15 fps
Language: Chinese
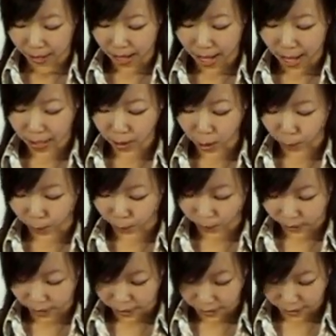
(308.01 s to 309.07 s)
看它有，
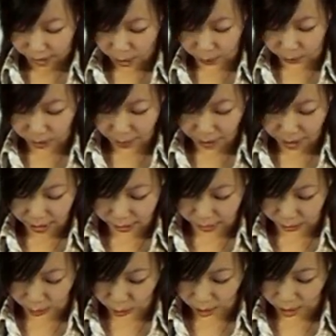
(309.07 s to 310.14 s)
看我们这边的
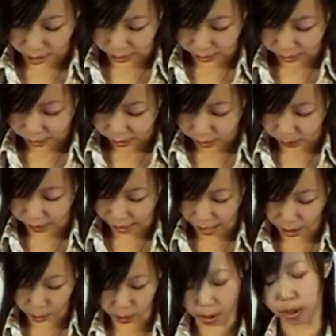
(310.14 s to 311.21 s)
形状，是不是
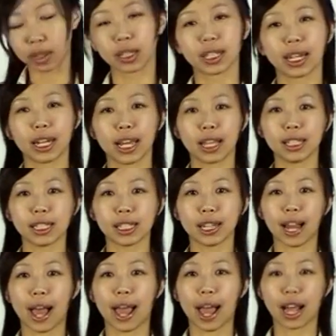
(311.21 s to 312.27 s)
它会连起
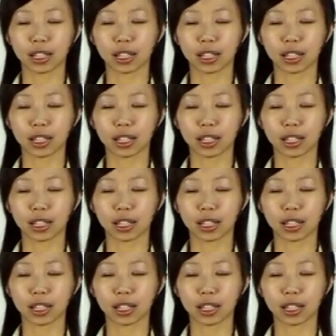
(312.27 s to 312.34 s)
来？